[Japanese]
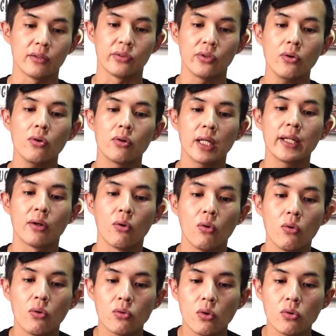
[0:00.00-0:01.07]
同例に
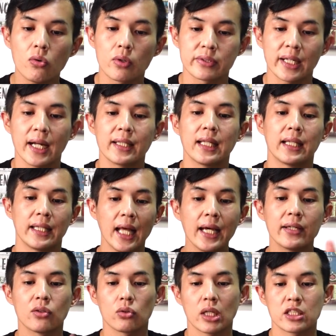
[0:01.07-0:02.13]
報告をされて
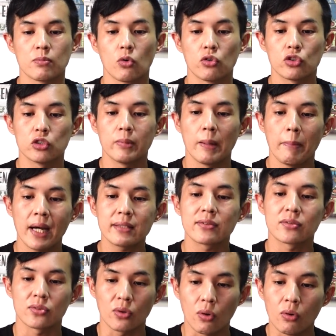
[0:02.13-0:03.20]
ない人たちも含めま
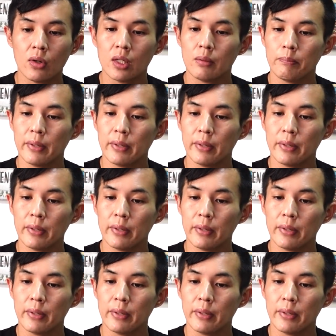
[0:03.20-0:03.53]
すと、